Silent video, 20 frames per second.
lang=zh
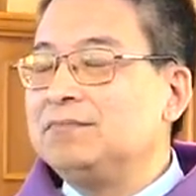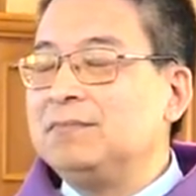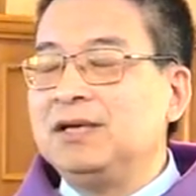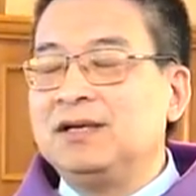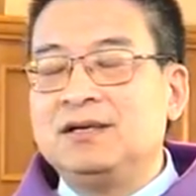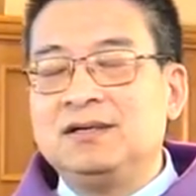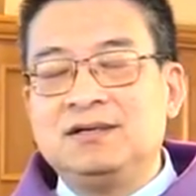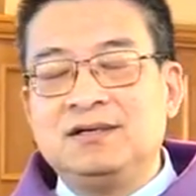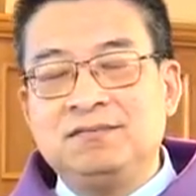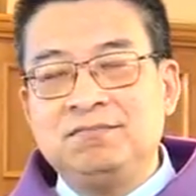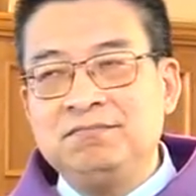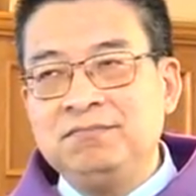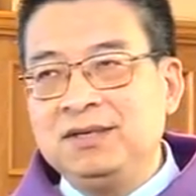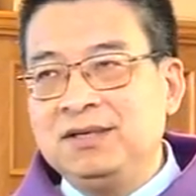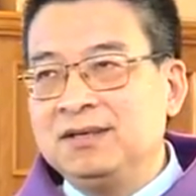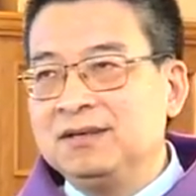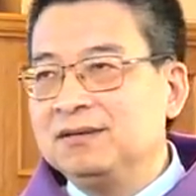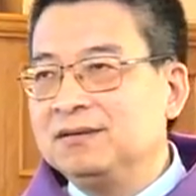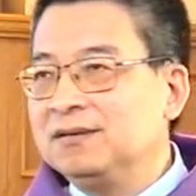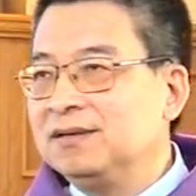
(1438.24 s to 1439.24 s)
每个人
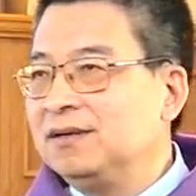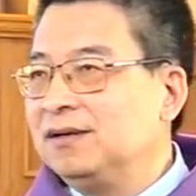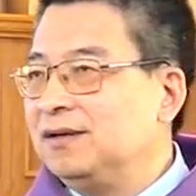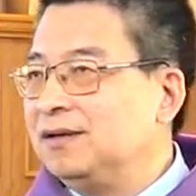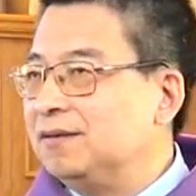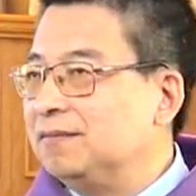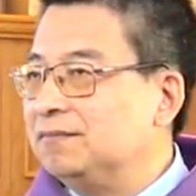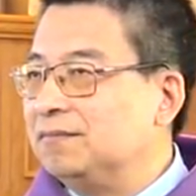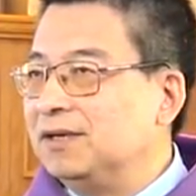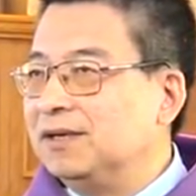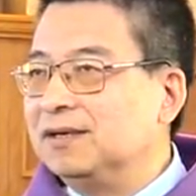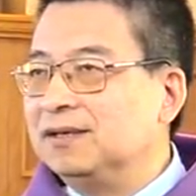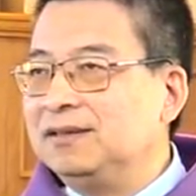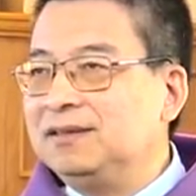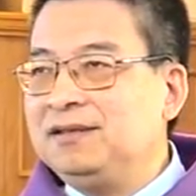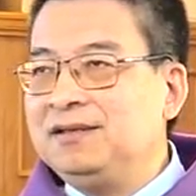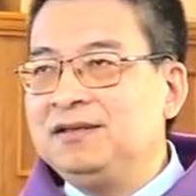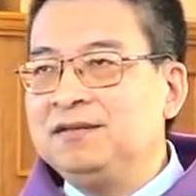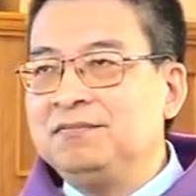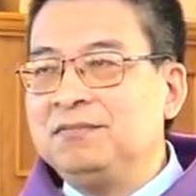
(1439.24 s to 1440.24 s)
名、每个
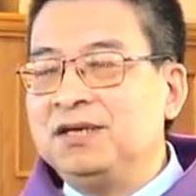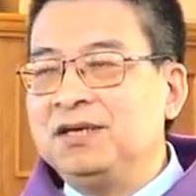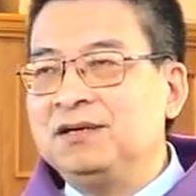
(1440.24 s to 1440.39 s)
地